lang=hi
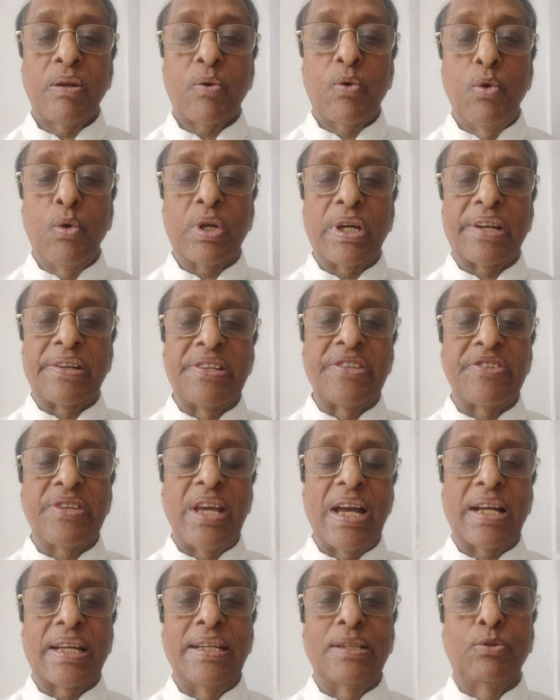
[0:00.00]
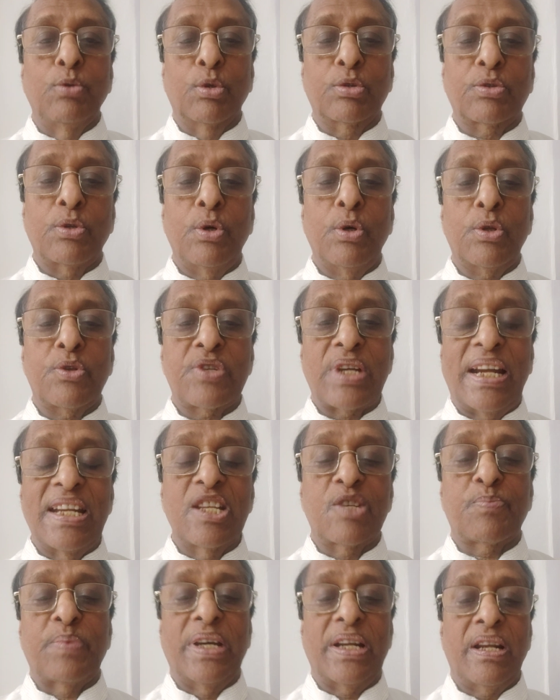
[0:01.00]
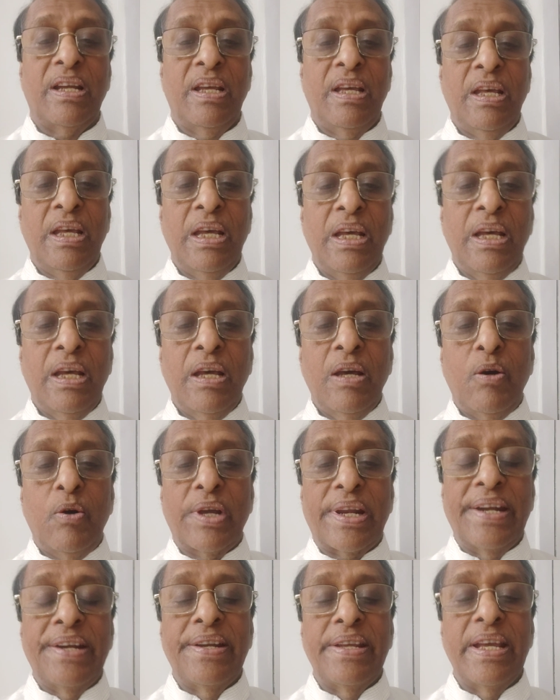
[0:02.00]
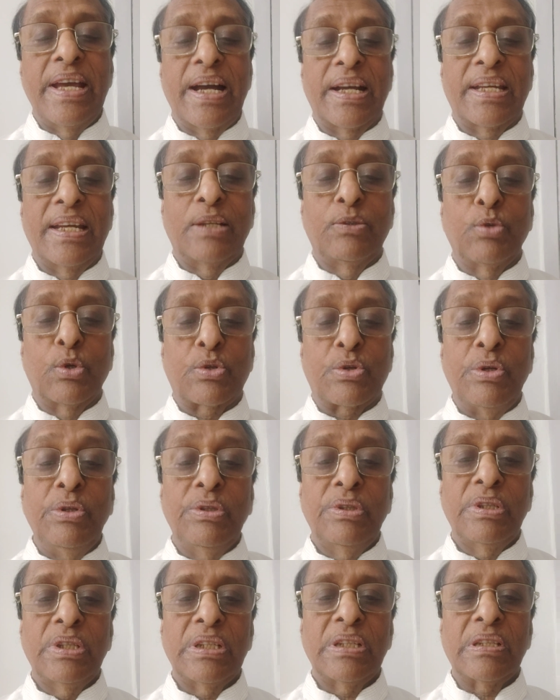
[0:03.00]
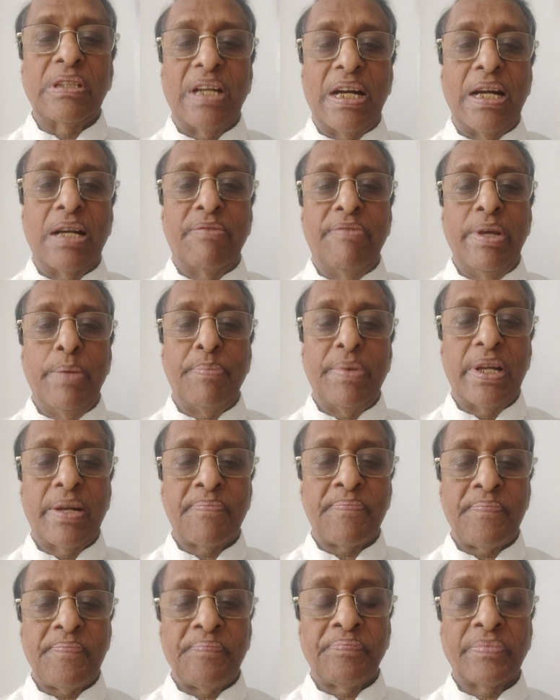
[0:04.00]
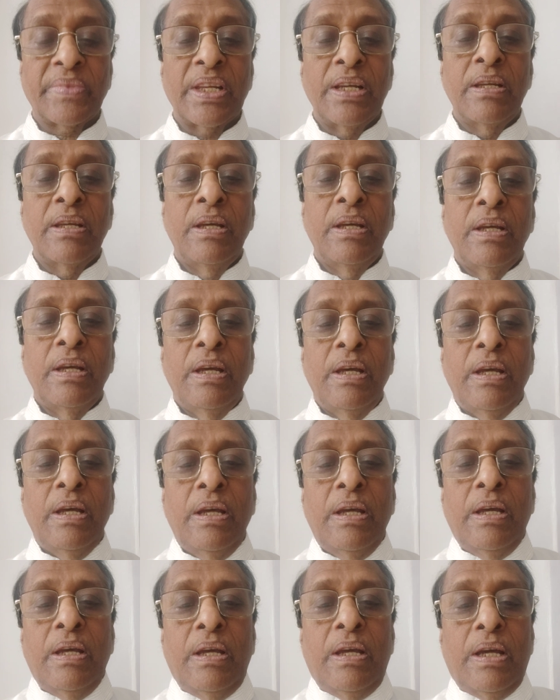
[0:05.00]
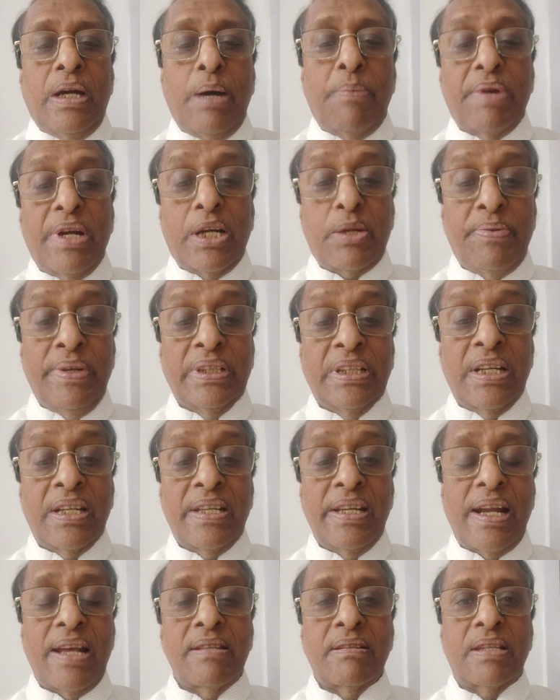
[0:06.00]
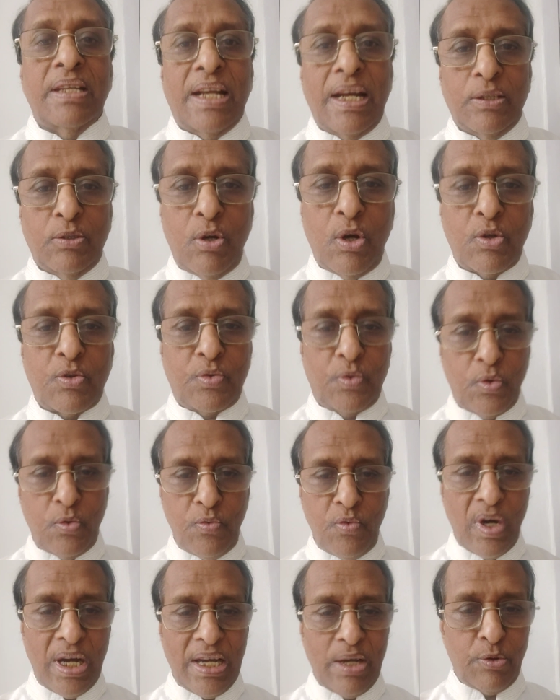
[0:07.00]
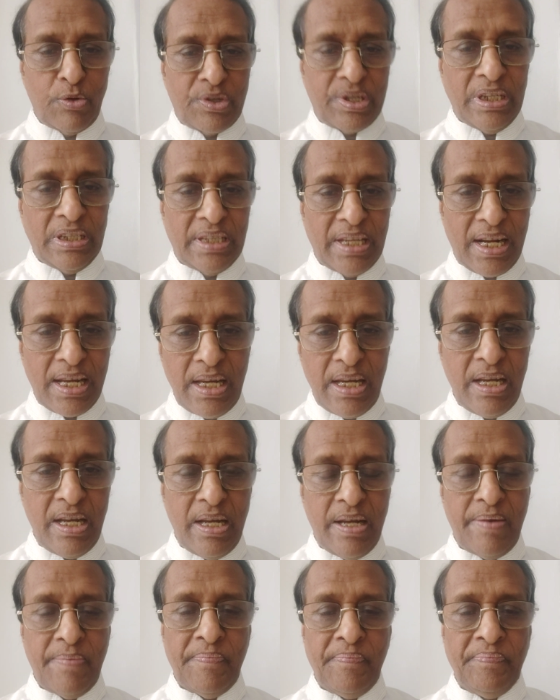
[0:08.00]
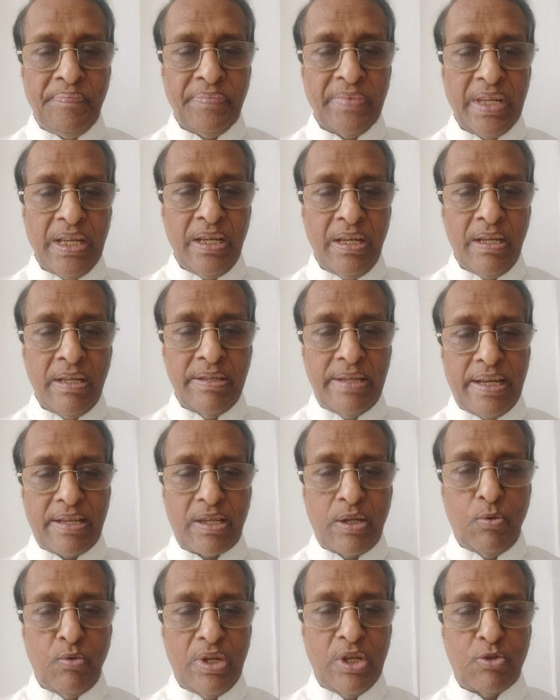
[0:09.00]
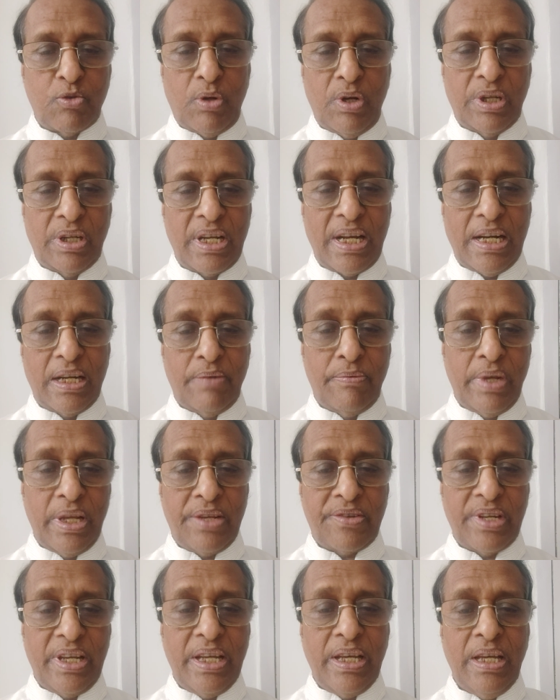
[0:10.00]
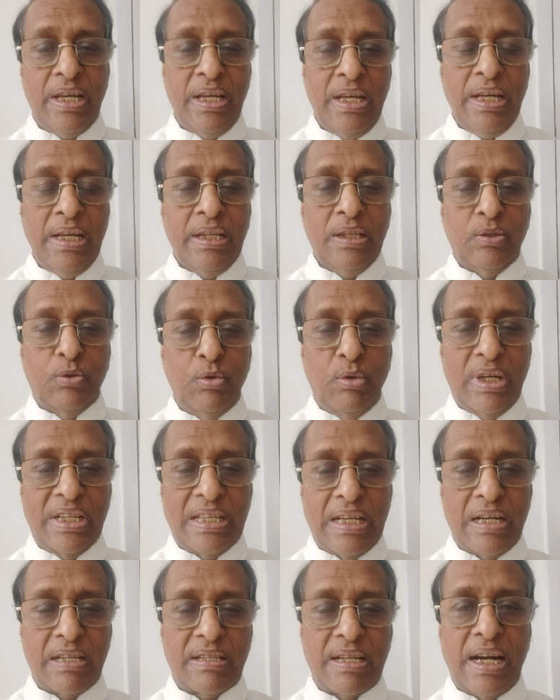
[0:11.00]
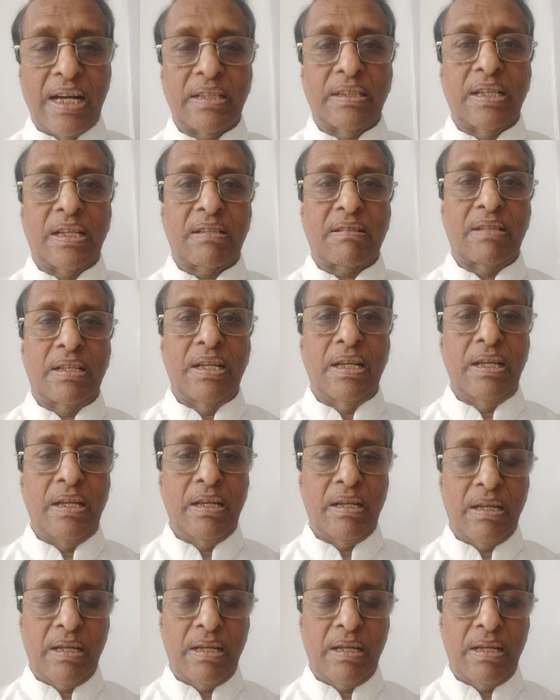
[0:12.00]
खोकर नीचे आ गई 240 पर और एनडीए आ गया दो पर अब गठबंधन की राजनीति का दौर शुरू हुआ है उसी तरह जैसे उन्नीस से 2004 तक श्री